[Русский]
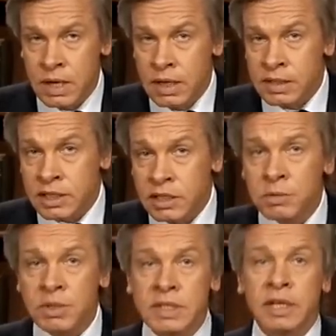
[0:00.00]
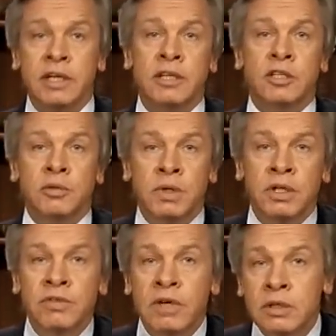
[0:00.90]
С какими настроениями
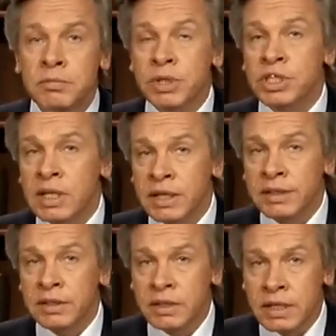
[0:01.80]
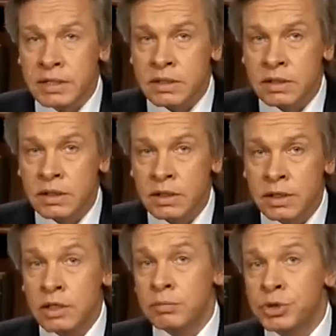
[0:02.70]
Литва пришла к этой дате?
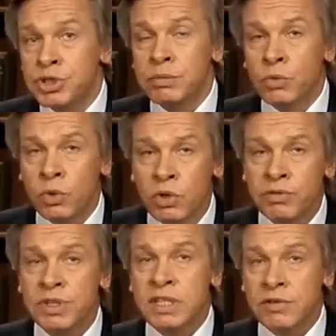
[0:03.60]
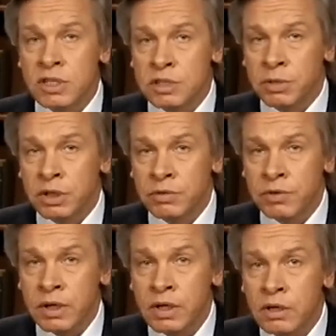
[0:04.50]
И почему в независимой
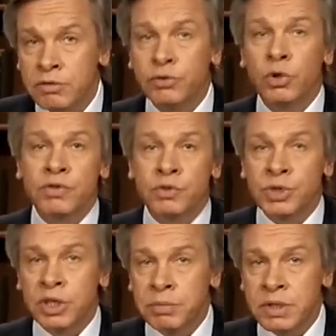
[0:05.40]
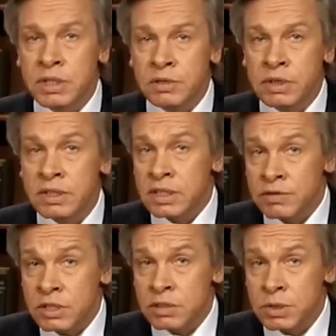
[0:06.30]
Литве вновь звучат призывы к
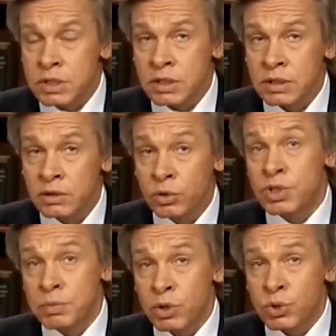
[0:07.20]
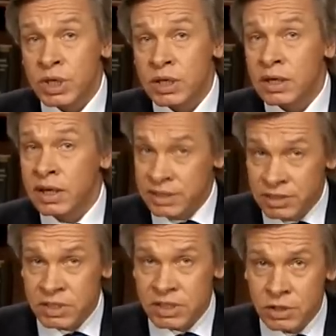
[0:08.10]
независимости, но теперь уже от
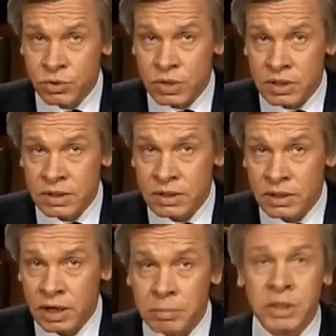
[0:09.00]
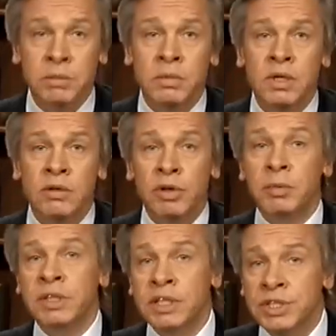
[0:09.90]
Евросоюза? Об этом в
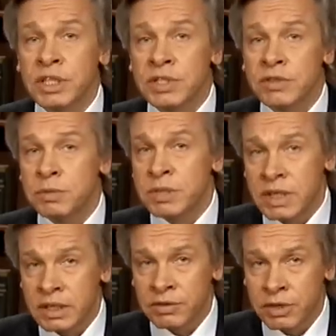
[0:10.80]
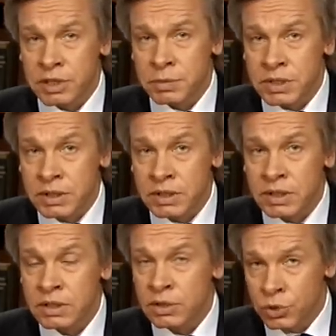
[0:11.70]
репортаже нашего специального
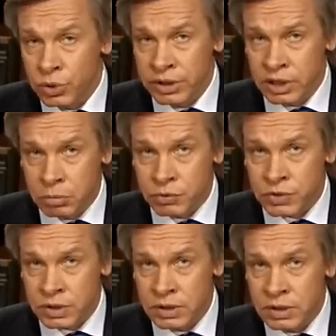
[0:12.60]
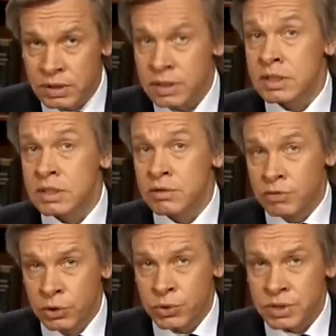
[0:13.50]
корреспондента Юлии Гробовской из
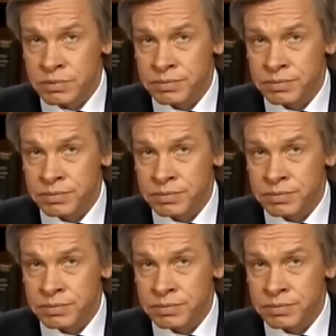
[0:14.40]
Вильнюса.